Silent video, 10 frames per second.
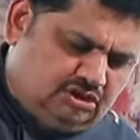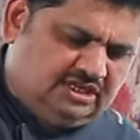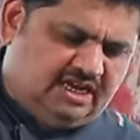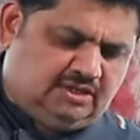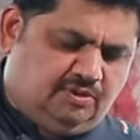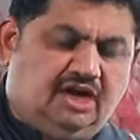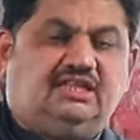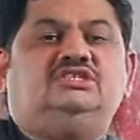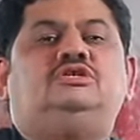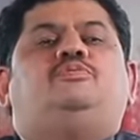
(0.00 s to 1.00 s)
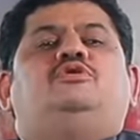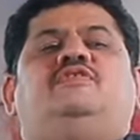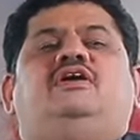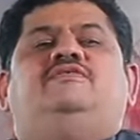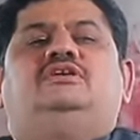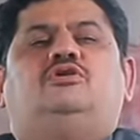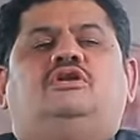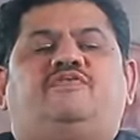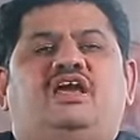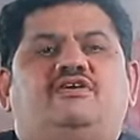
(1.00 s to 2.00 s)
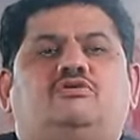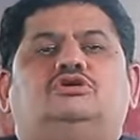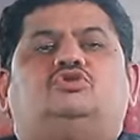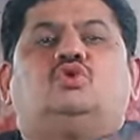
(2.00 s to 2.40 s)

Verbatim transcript: கொஞ்சம் ஜாஸ்தி போடுங்க அந்த இஞ்சி பூண்டு விழுதோட ஃப்ளேவர் கொஞ்சம்